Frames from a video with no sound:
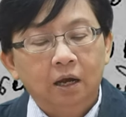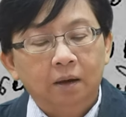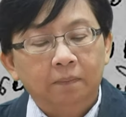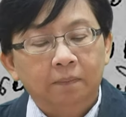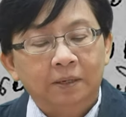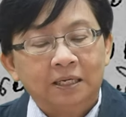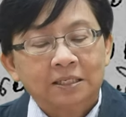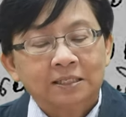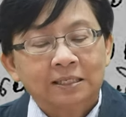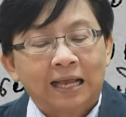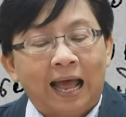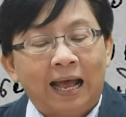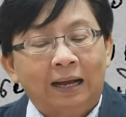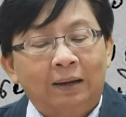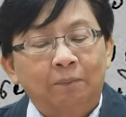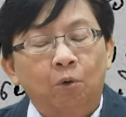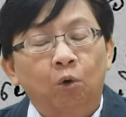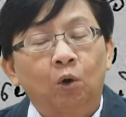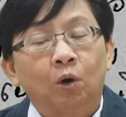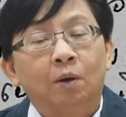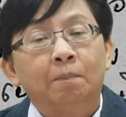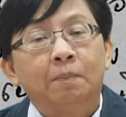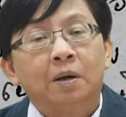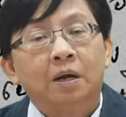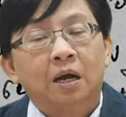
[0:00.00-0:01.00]
เพื่อสร้างพ
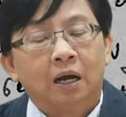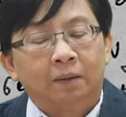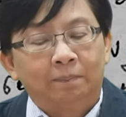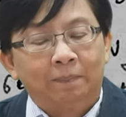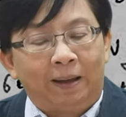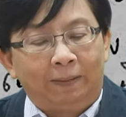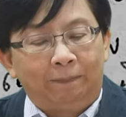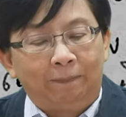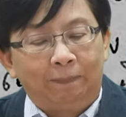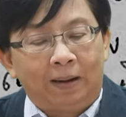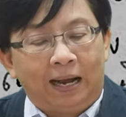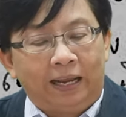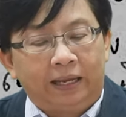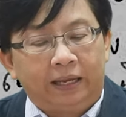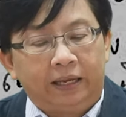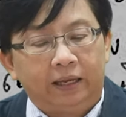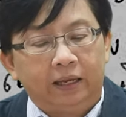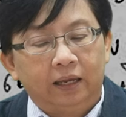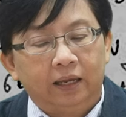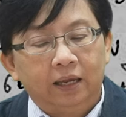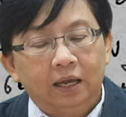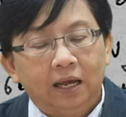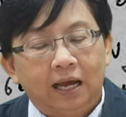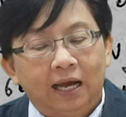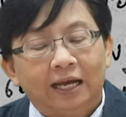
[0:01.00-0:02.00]
ลเมืองแบบใหม่
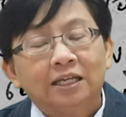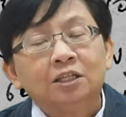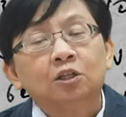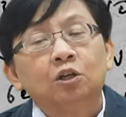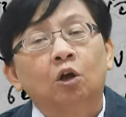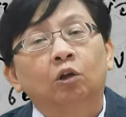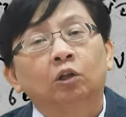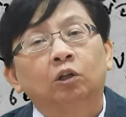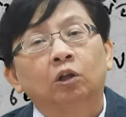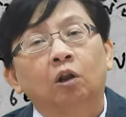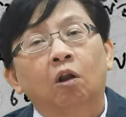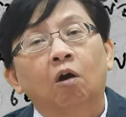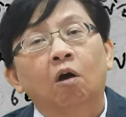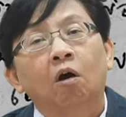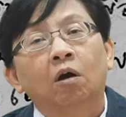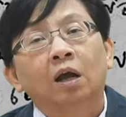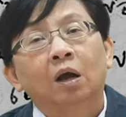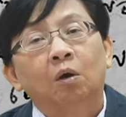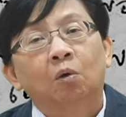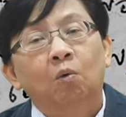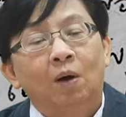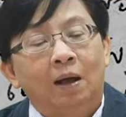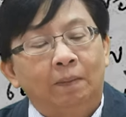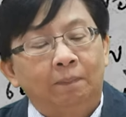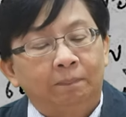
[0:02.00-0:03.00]
ให้สอดคล้อง
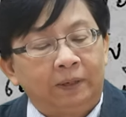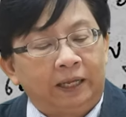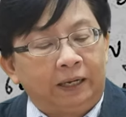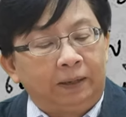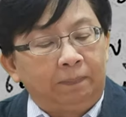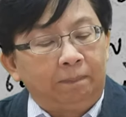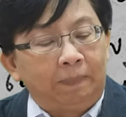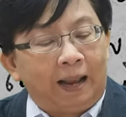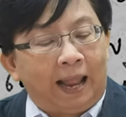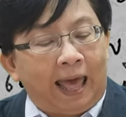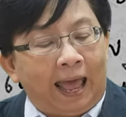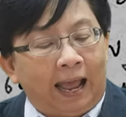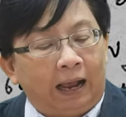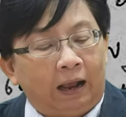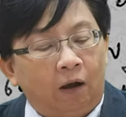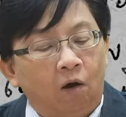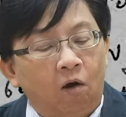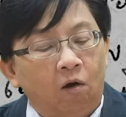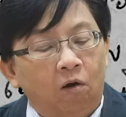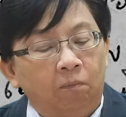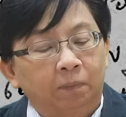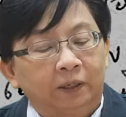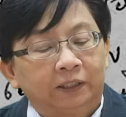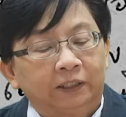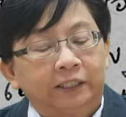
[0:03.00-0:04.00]
กับความเปลี่ยนแปลงข
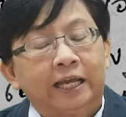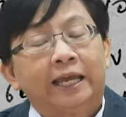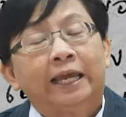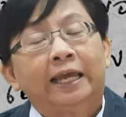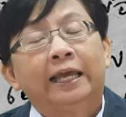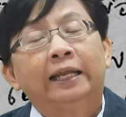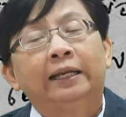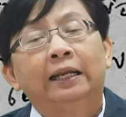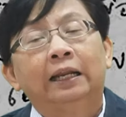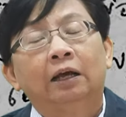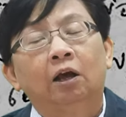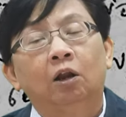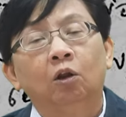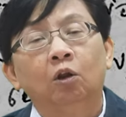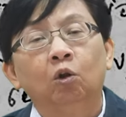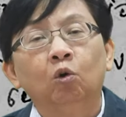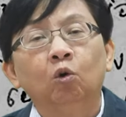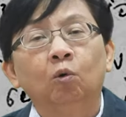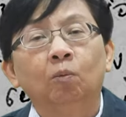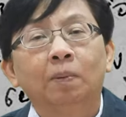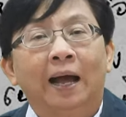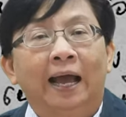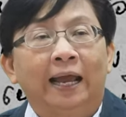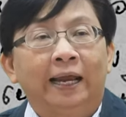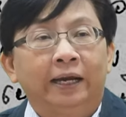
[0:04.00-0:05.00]
องประเทศและก็โล
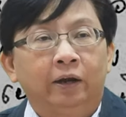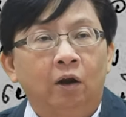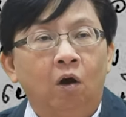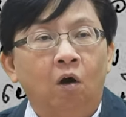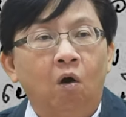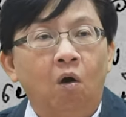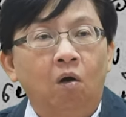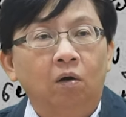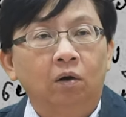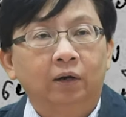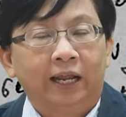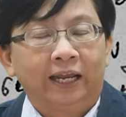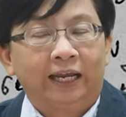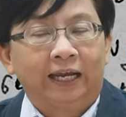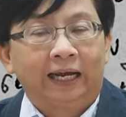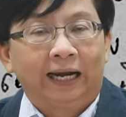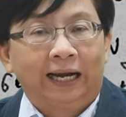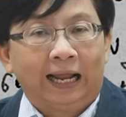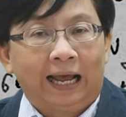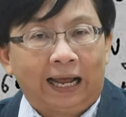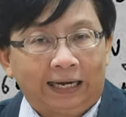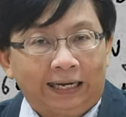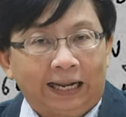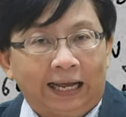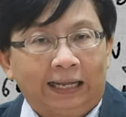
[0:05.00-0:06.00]
กภายนอกในข
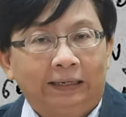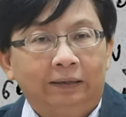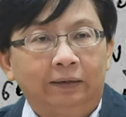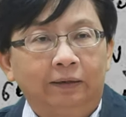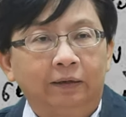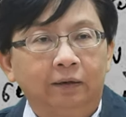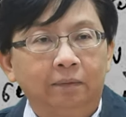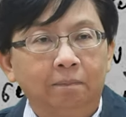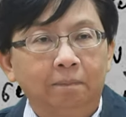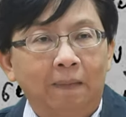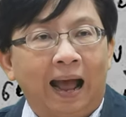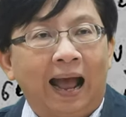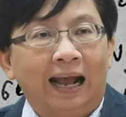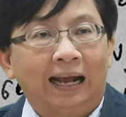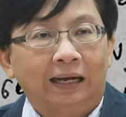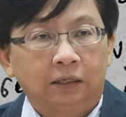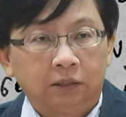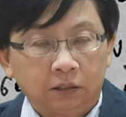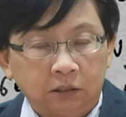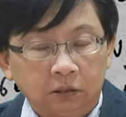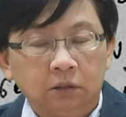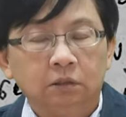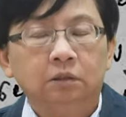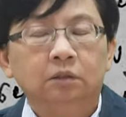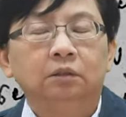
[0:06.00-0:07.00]
ณะนั้นมาก
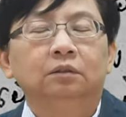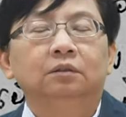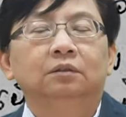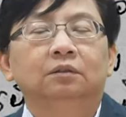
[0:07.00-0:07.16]
ขึ้น